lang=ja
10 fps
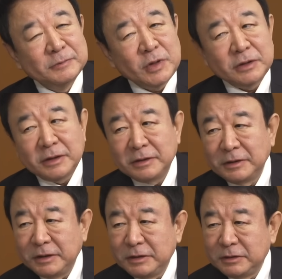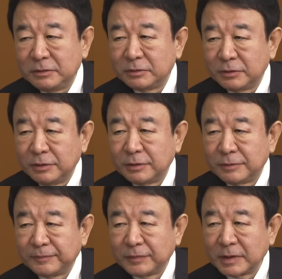まああえて言う
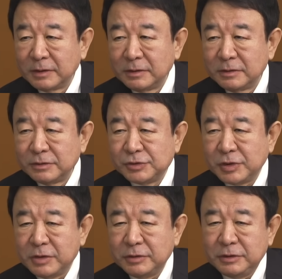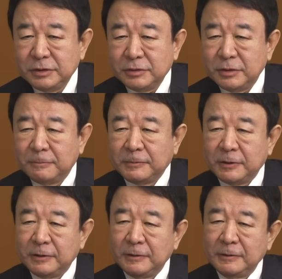と朱雀院離宮はやっぱ
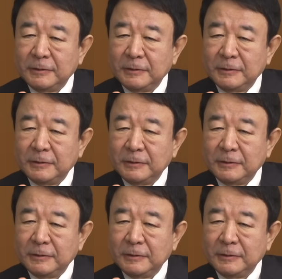り